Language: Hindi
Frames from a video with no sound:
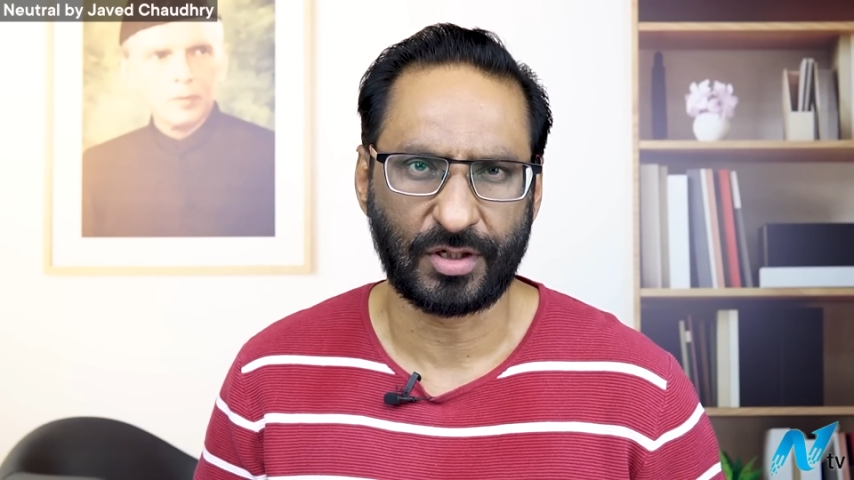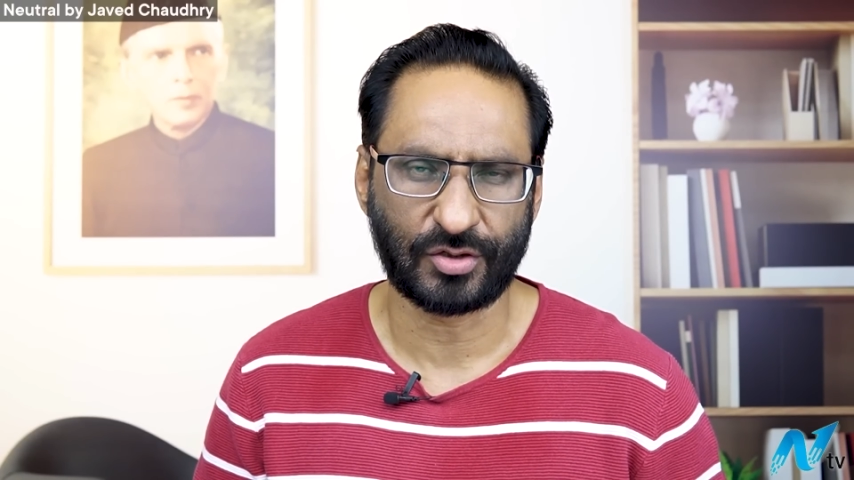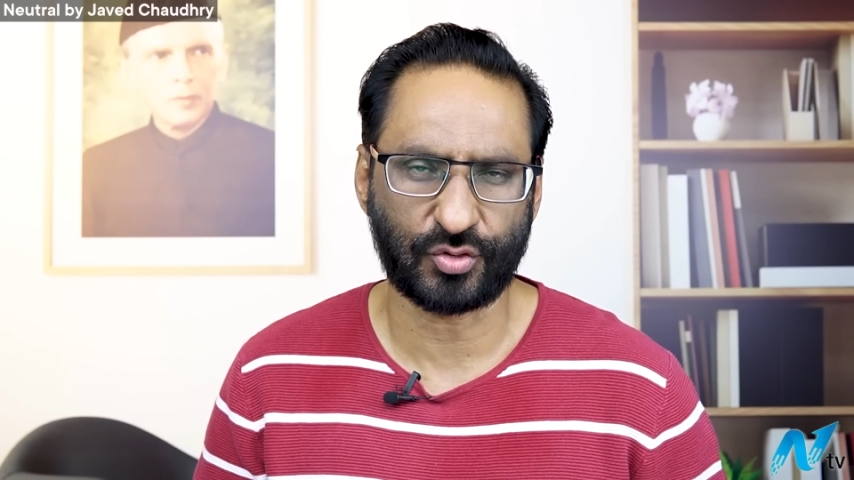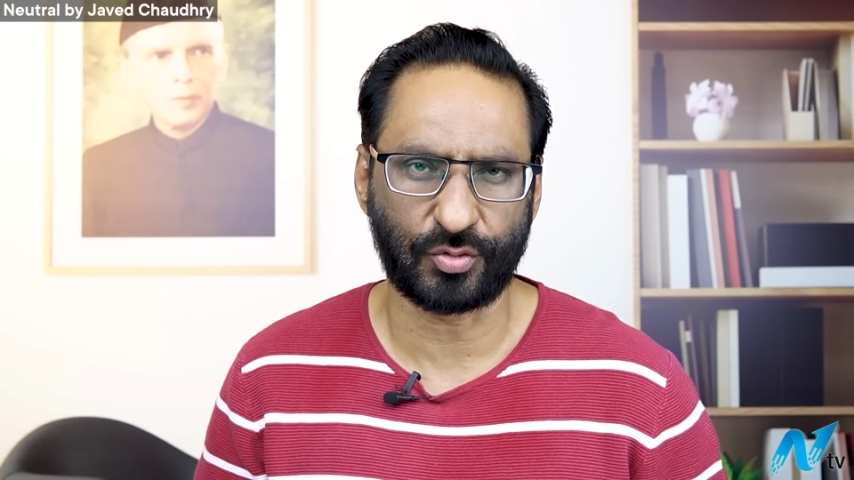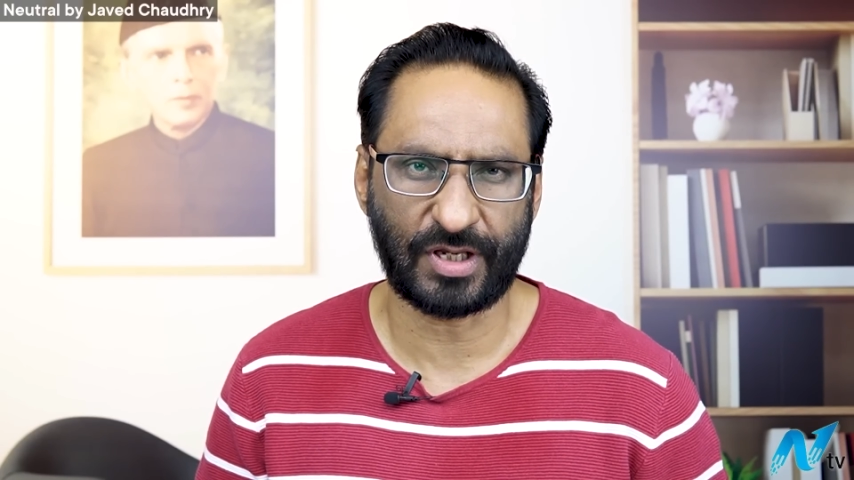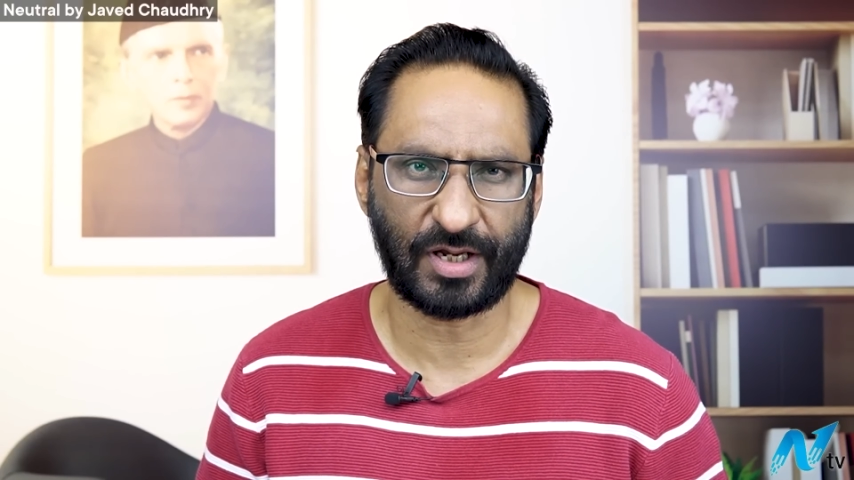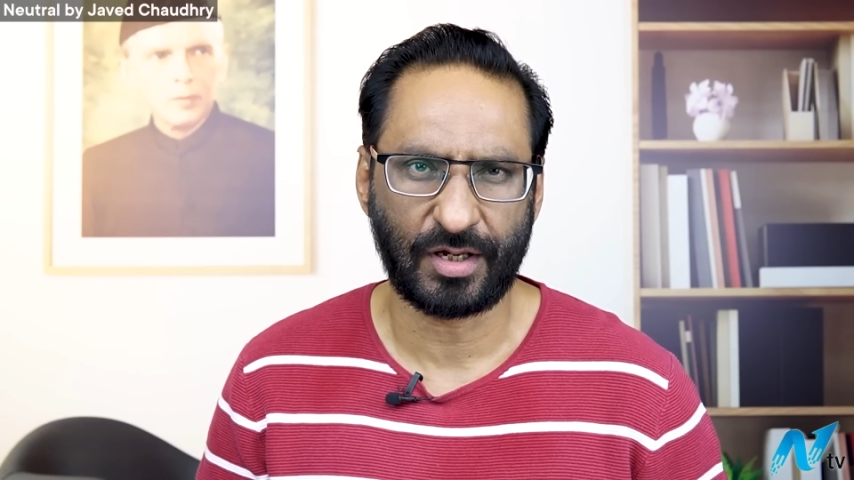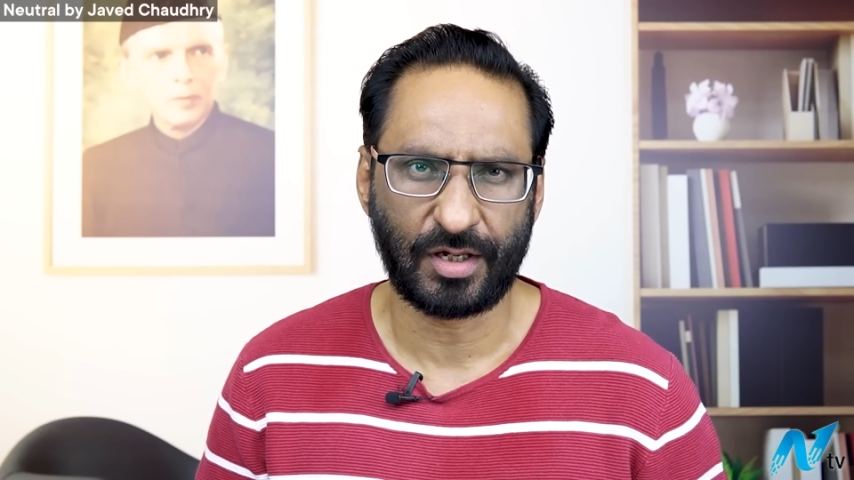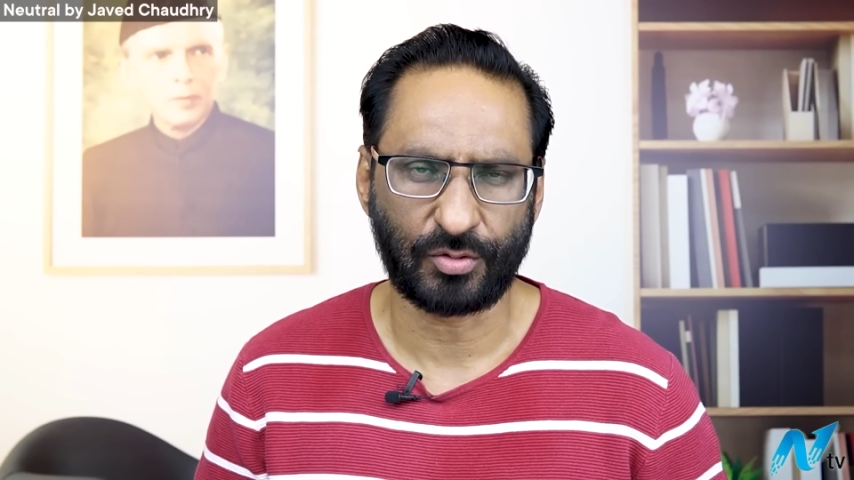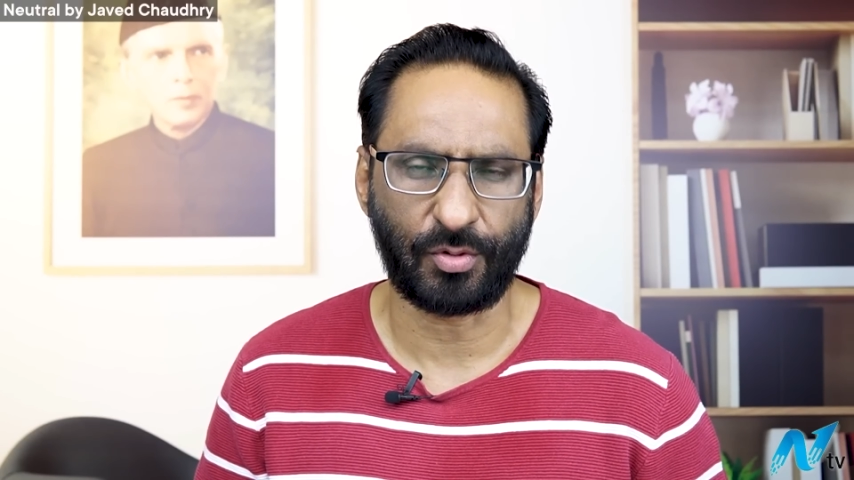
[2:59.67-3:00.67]
स्टोरी है
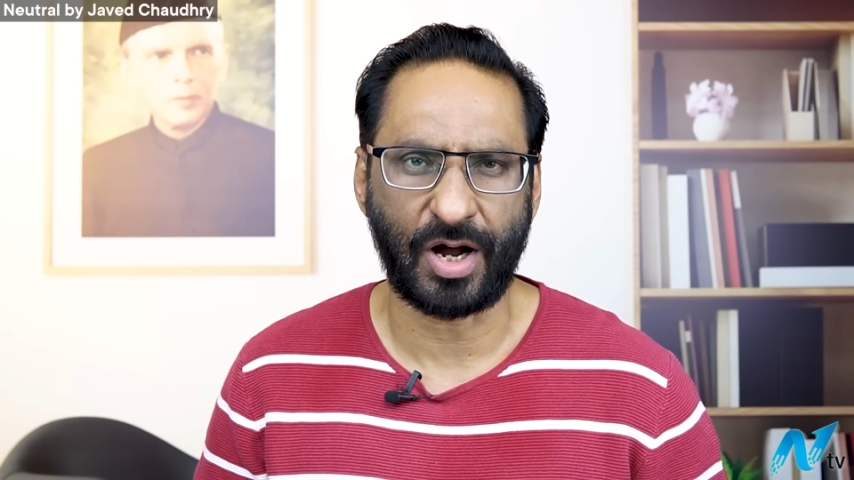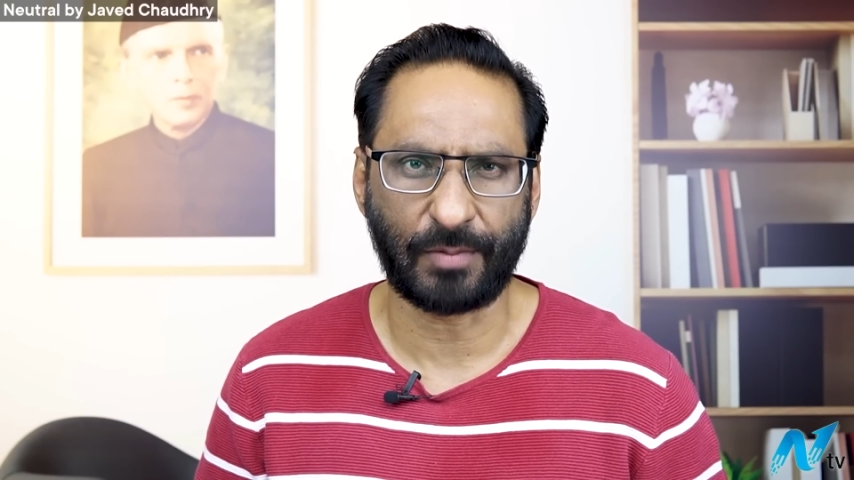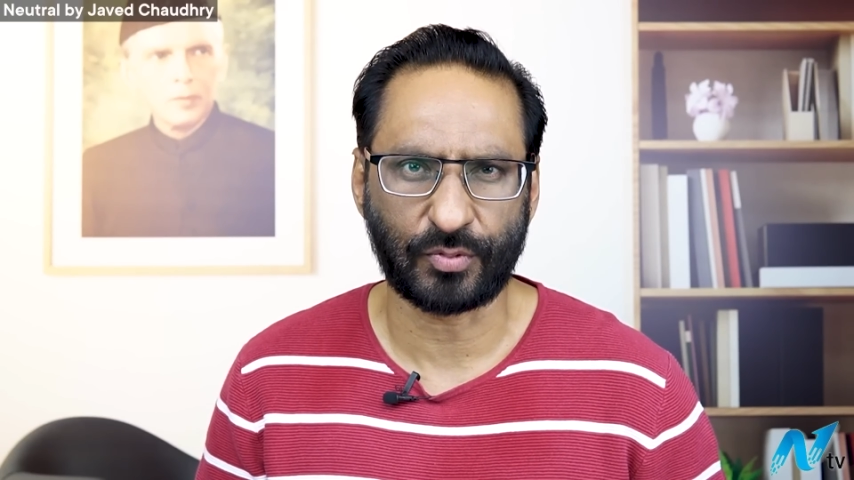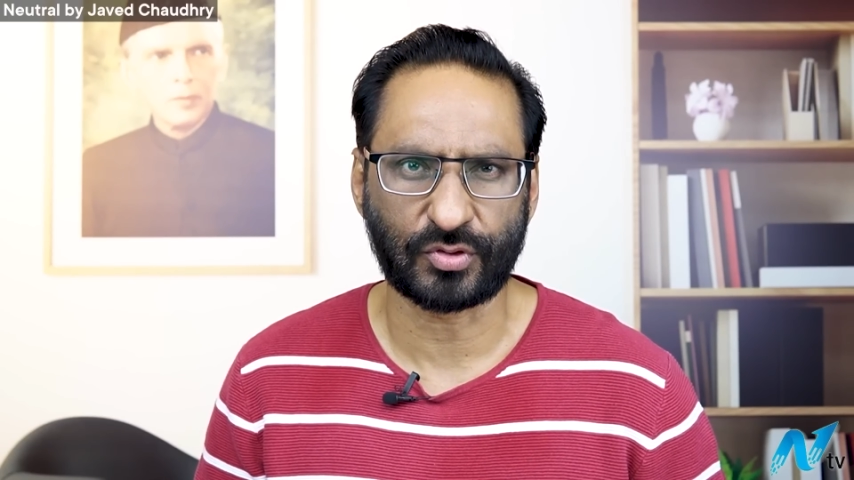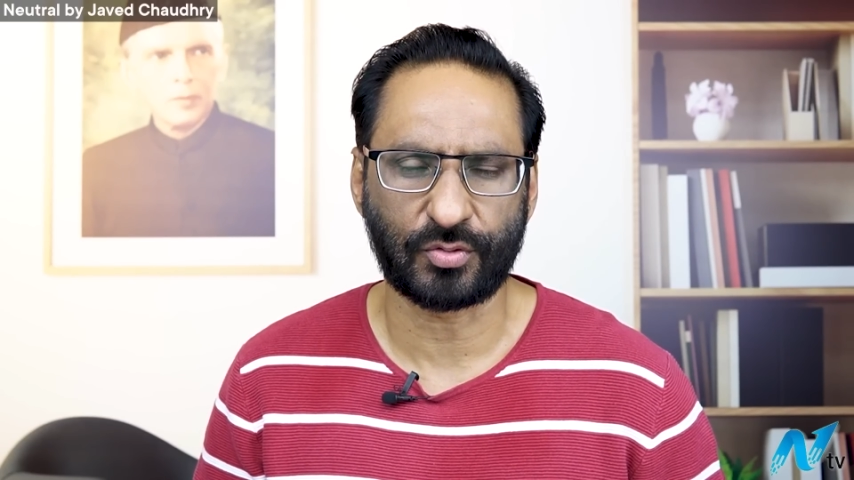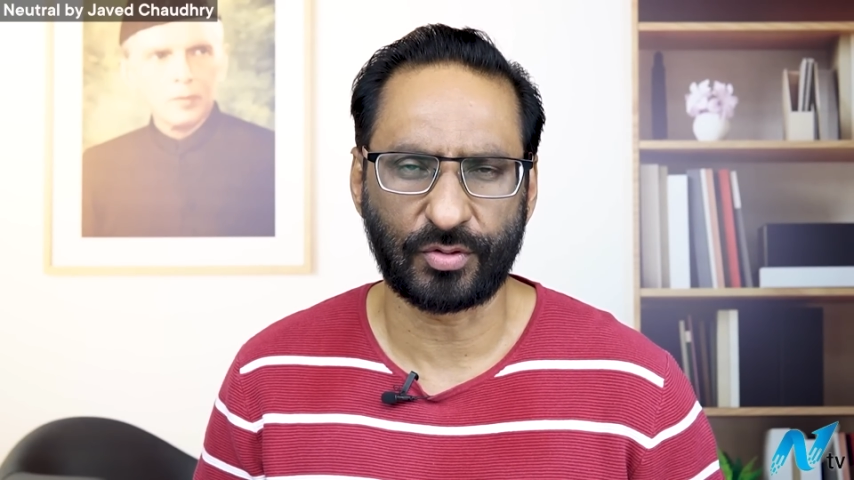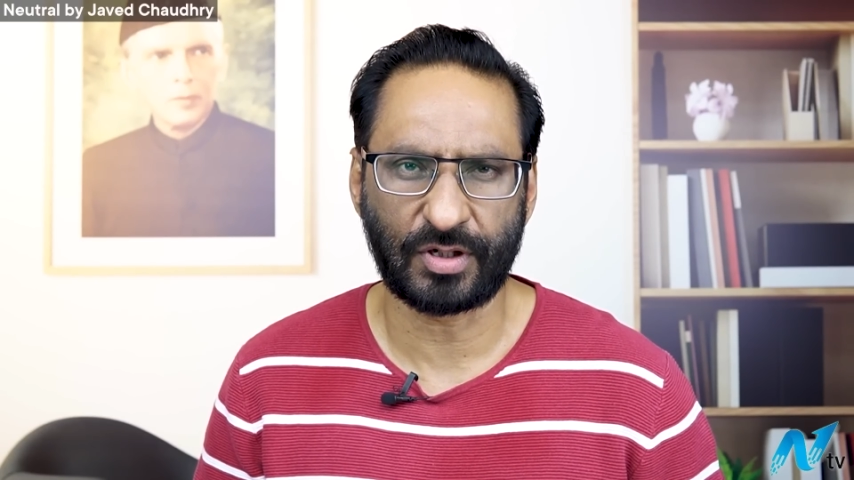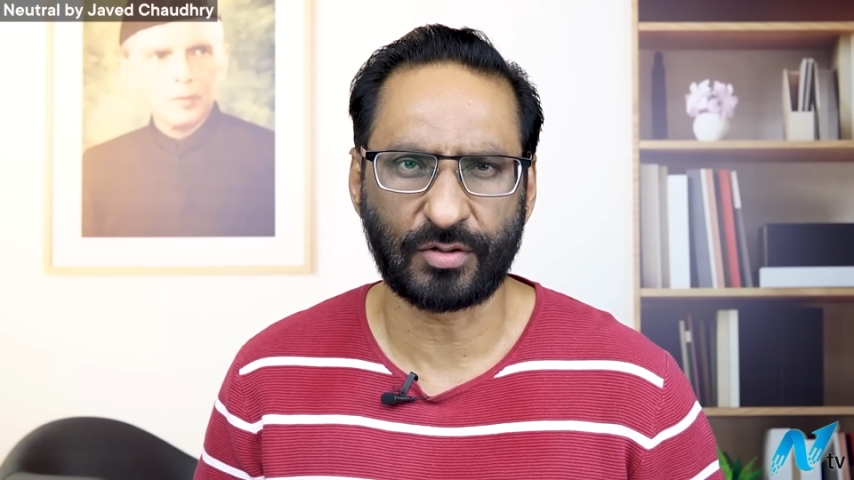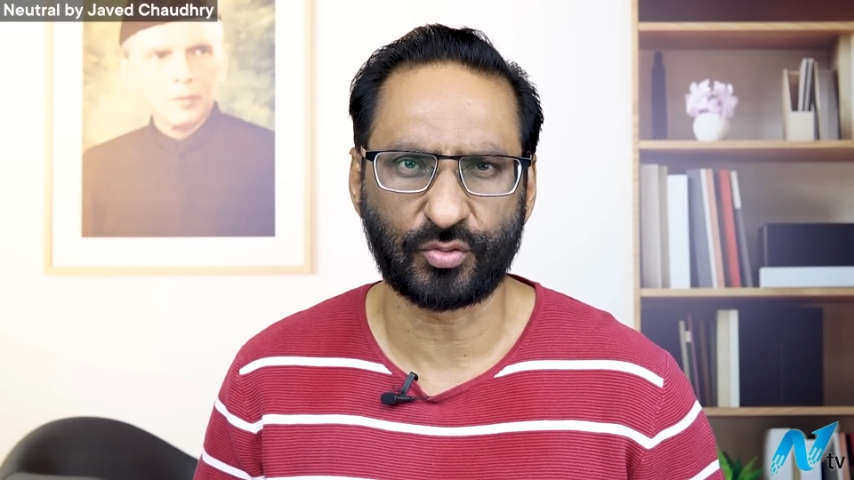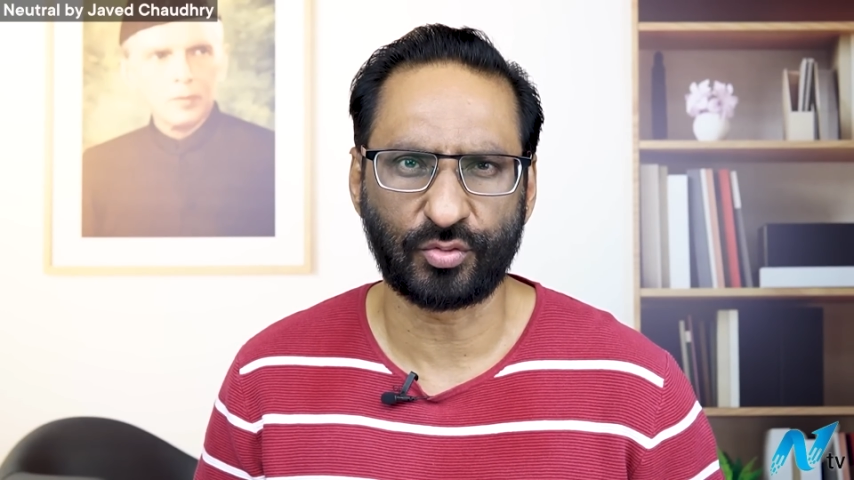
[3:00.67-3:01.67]
तो आपको स्टोरी
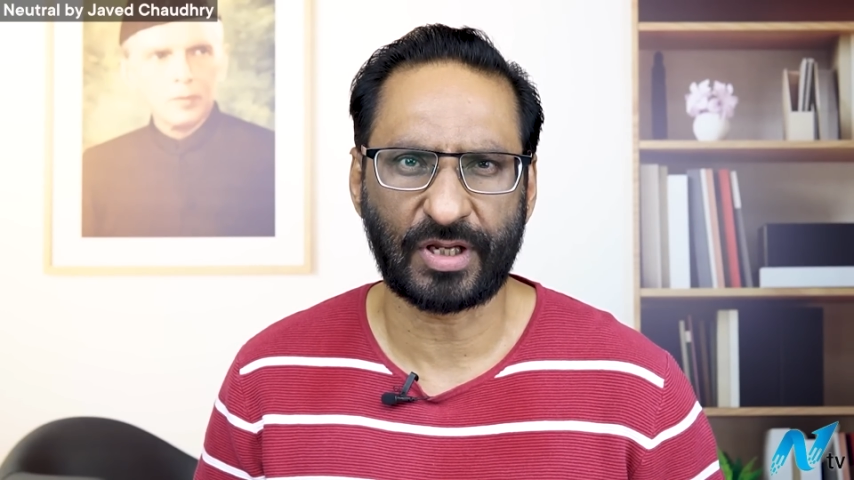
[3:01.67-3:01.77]
को ज़रूर